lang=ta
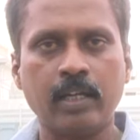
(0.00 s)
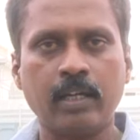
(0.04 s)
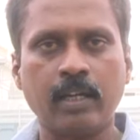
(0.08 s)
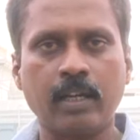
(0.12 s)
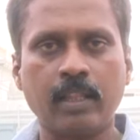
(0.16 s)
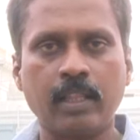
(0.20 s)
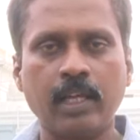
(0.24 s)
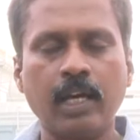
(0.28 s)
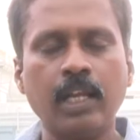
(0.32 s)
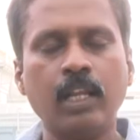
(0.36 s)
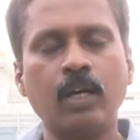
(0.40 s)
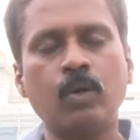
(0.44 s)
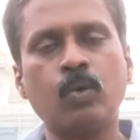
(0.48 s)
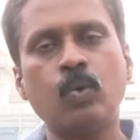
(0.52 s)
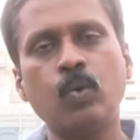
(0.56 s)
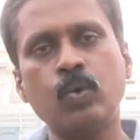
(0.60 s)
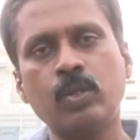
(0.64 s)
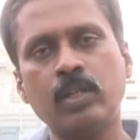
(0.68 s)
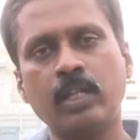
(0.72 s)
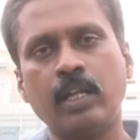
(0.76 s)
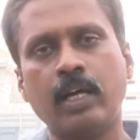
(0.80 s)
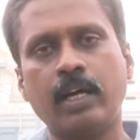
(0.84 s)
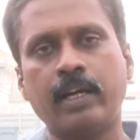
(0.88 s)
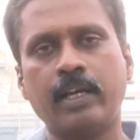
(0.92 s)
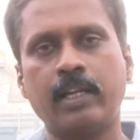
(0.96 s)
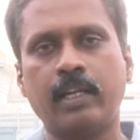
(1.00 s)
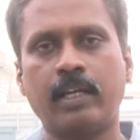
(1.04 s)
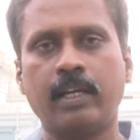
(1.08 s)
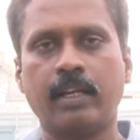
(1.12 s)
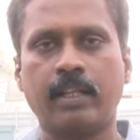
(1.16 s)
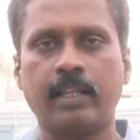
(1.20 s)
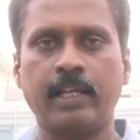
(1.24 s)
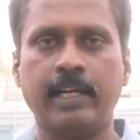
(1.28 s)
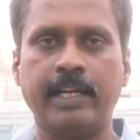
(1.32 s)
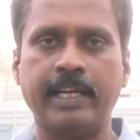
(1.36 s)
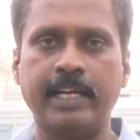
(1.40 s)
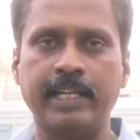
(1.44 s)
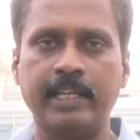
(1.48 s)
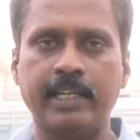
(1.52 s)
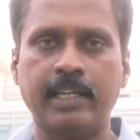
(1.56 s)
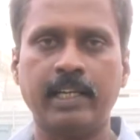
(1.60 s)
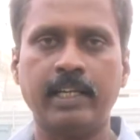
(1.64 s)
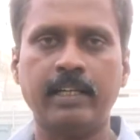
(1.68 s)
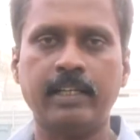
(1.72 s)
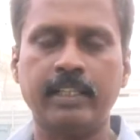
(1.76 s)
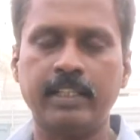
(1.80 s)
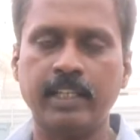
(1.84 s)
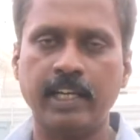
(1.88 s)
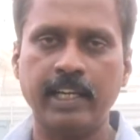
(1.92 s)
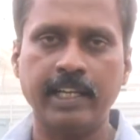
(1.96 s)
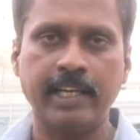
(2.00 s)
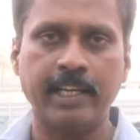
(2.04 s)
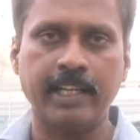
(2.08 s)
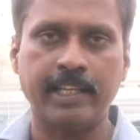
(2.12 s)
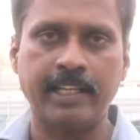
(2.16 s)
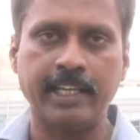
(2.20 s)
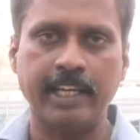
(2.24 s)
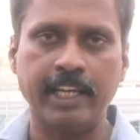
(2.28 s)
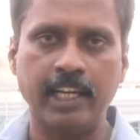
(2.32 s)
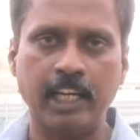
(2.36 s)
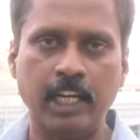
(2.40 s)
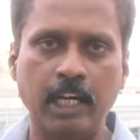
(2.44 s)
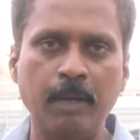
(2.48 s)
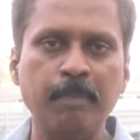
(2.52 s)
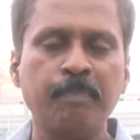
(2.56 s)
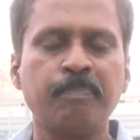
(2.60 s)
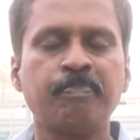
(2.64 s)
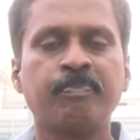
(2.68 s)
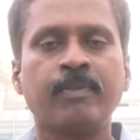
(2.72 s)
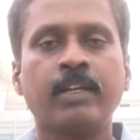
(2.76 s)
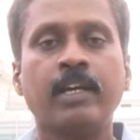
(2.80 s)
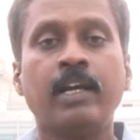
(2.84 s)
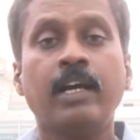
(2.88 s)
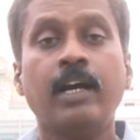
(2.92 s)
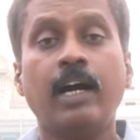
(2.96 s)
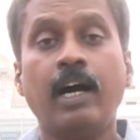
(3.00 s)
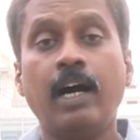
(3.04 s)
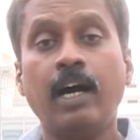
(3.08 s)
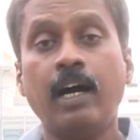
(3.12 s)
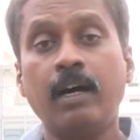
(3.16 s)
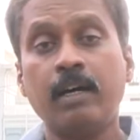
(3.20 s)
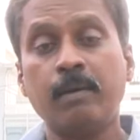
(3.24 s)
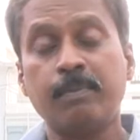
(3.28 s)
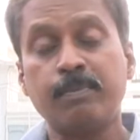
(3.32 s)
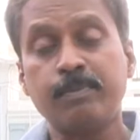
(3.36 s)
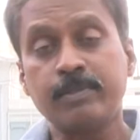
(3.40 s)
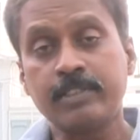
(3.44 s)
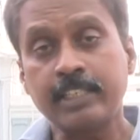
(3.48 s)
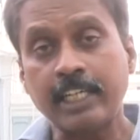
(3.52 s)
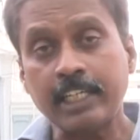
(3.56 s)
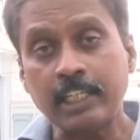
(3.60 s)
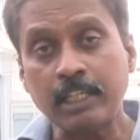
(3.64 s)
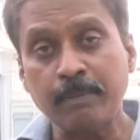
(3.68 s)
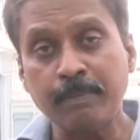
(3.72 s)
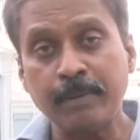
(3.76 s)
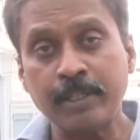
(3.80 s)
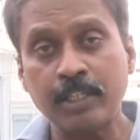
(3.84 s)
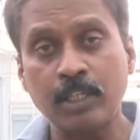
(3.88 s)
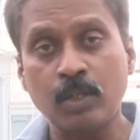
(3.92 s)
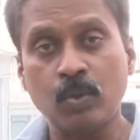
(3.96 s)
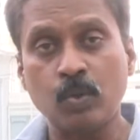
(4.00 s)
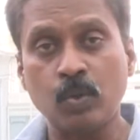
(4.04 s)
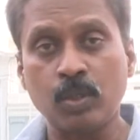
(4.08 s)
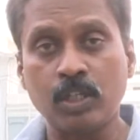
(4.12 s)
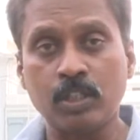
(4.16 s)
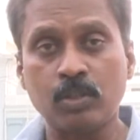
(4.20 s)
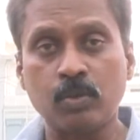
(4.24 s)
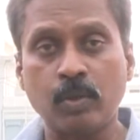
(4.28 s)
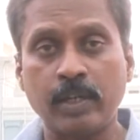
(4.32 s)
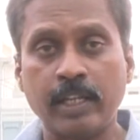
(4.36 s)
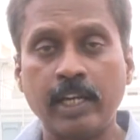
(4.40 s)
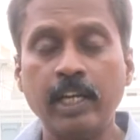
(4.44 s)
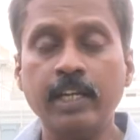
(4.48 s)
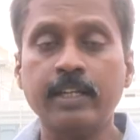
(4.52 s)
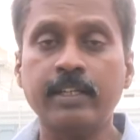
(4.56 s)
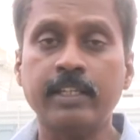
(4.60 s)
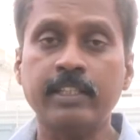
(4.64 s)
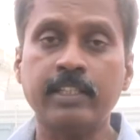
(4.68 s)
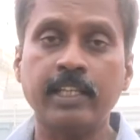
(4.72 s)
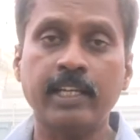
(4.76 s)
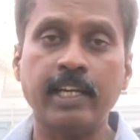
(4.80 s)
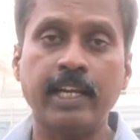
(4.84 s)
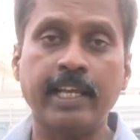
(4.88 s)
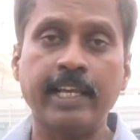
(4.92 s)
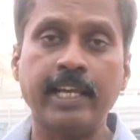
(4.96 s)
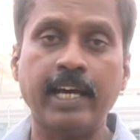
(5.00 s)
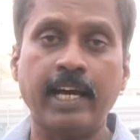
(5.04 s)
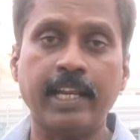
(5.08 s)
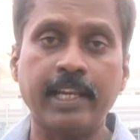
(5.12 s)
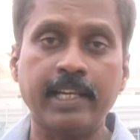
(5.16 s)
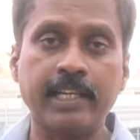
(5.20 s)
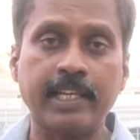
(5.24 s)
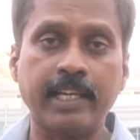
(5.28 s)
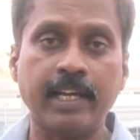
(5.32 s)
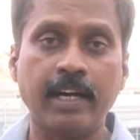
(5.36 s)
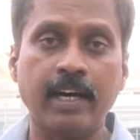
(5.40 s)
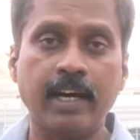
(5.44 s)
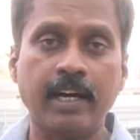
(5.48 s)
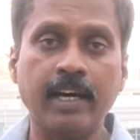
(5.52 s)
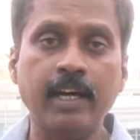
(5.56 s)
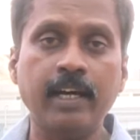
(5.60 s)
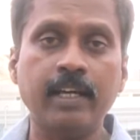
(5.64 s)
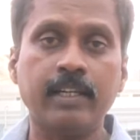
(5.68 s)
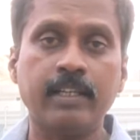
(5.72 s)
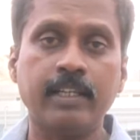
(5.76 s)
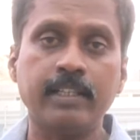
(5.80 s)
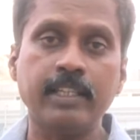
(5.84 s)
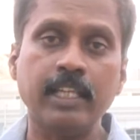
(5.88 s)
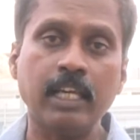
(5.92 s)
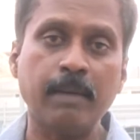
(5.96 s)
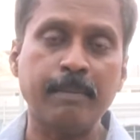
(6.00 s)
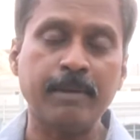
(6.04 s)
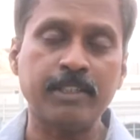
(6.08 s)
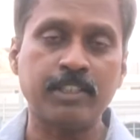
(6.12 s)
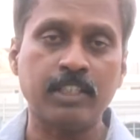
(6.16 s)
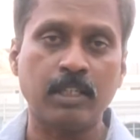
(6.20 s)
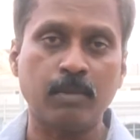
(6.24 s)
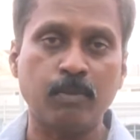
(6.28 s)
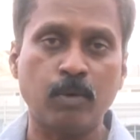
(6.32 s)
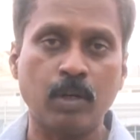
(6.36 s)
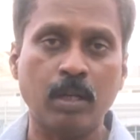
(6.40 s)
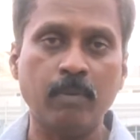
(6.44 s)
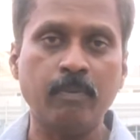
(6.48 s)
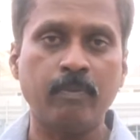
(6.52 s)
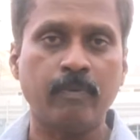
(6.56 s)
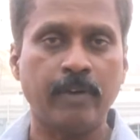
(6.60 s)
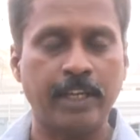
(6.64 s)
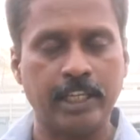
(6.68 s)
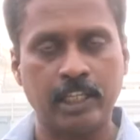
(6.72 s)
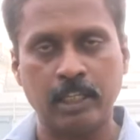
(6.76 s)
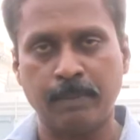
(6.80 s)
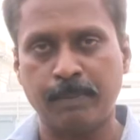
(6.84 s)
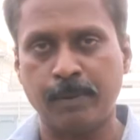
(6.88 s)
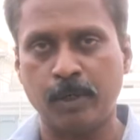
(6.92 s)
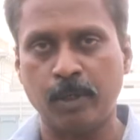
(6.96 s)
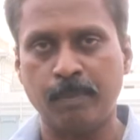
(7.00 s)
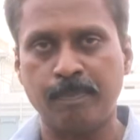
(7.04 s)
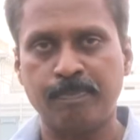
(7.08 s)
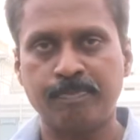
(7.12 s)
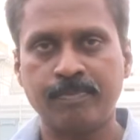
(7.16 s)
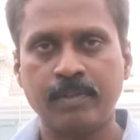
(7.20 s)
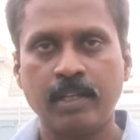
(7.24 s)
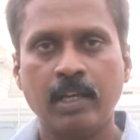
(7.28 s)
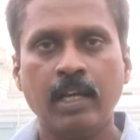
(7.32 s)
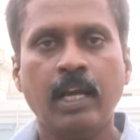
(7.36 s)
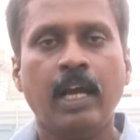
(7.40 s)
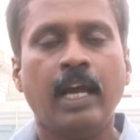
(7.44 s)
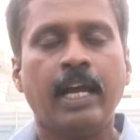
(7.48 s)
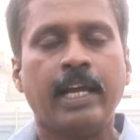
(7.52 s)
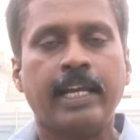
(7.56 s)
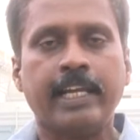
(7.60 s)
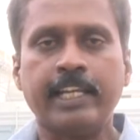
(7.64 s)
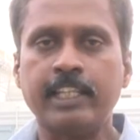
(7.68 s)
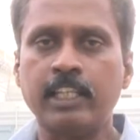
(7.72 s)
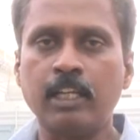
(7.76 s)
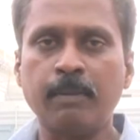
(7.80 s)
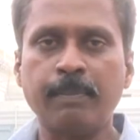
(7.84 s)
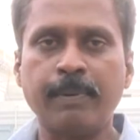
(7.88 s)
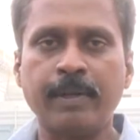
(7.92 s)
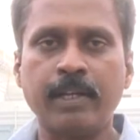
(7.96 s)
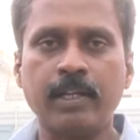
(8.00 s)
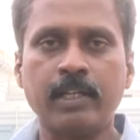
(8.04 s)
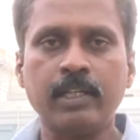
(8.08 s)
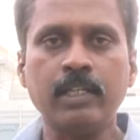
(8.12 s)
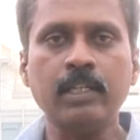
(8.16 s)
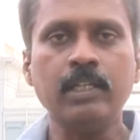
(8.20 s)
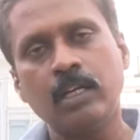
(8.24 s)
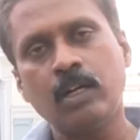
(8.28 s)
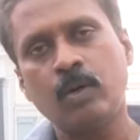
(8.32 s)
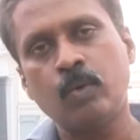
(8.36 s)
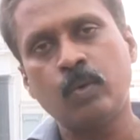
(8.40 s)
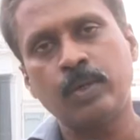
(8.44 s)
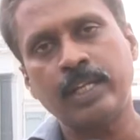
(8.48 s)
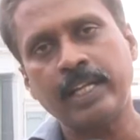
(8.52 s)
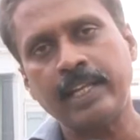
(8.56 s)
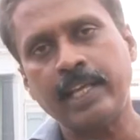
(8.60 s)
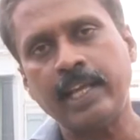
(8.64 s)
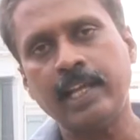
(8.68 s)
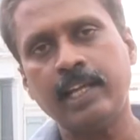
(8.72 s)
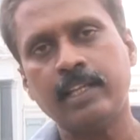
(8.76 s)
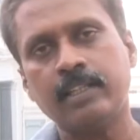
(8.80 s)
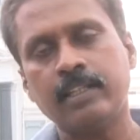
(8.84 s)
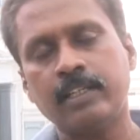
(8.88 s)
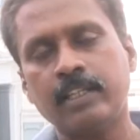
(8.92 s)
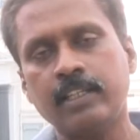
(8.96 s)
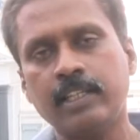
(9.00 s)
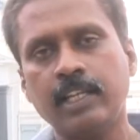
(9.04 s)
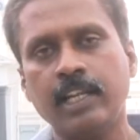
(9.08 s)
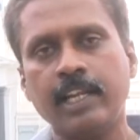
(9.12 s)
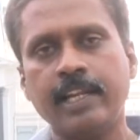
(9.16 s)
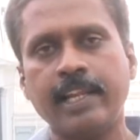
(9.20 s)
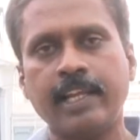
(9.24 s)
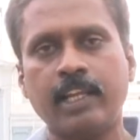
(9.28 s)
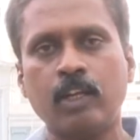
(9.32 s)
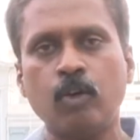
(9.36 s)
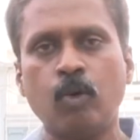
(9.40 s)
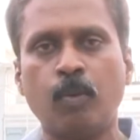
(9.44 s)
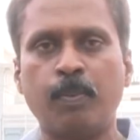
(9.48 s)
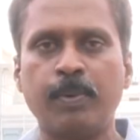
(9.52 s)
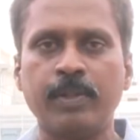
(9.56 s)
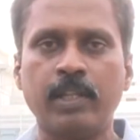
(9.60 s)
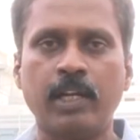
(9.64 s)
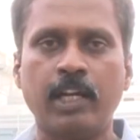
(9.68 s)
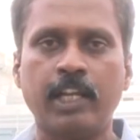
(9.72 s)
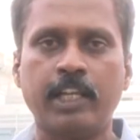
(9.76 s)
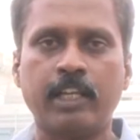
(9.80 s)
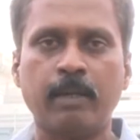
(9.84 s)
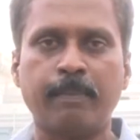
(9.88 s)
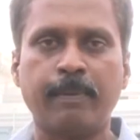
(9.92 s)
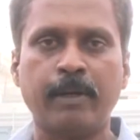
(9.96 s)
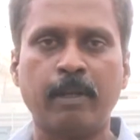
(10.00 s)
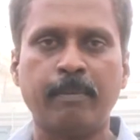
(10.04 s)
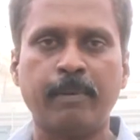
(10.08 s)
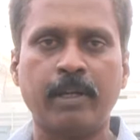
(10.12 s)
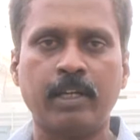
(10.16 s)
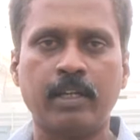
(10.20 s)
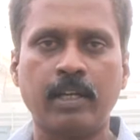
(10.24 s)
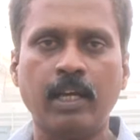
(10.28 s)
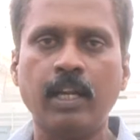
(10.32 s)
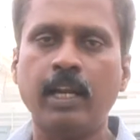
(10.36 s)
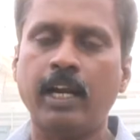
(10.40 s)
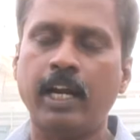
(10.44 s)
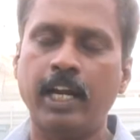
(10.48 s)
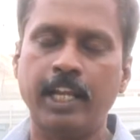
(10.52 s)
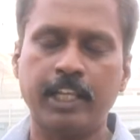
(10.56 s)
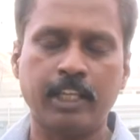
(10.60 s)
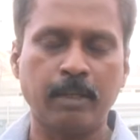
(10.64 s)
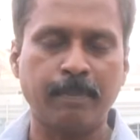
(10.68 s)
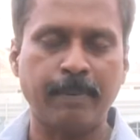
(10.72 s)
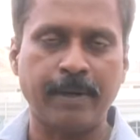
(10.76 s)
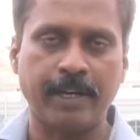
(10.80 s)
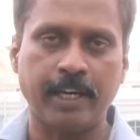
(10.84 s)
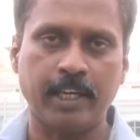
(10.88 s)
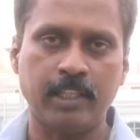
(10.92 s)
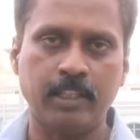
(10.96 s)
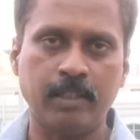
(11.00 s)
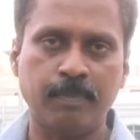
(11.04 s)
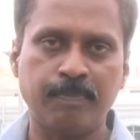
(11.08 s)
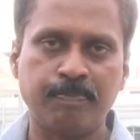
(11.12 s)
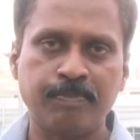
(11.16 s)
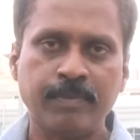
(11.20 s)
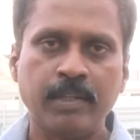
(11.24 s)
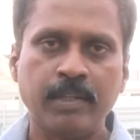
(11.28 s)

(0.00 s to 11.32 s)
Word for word: இருக்கிறதா இல்லை கூடுதலாக இருக்கிறதா என்ற நிதிநிலை அறிக்கை அறிக்கையெல்லாம் சட்டமன்ற கூட்டத்தொடரில் நிதிநிலை அறிக்கையாக நிதியமைச்சர் மூலம் வைக்கப்படும் இதன் பிறகு உடனே இந்த நிதிநிலைக்கு ஒப்புதல் அளிக்கப்படும் என்றால் அளிக்கப்படாது